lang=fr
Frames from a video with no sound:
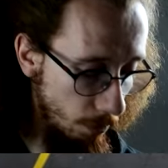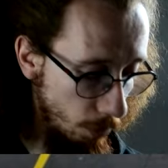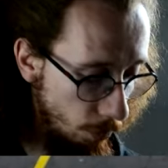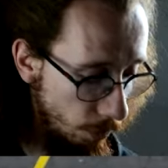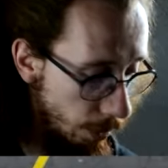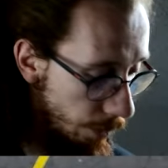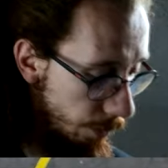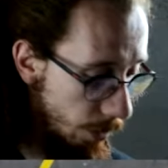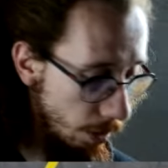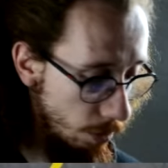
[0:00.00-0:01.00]
Donc voilà,
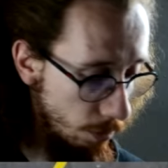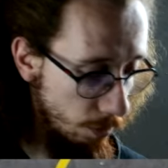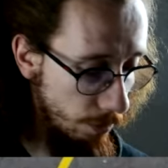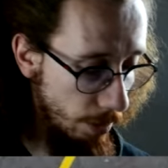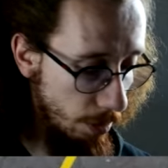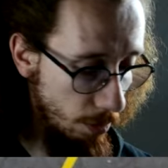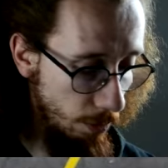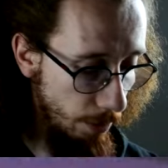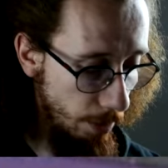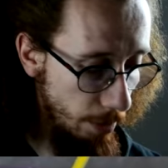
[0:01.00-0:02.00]
ça, on va
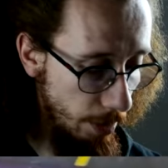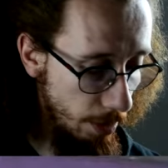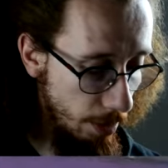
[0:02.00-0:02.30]
refermer.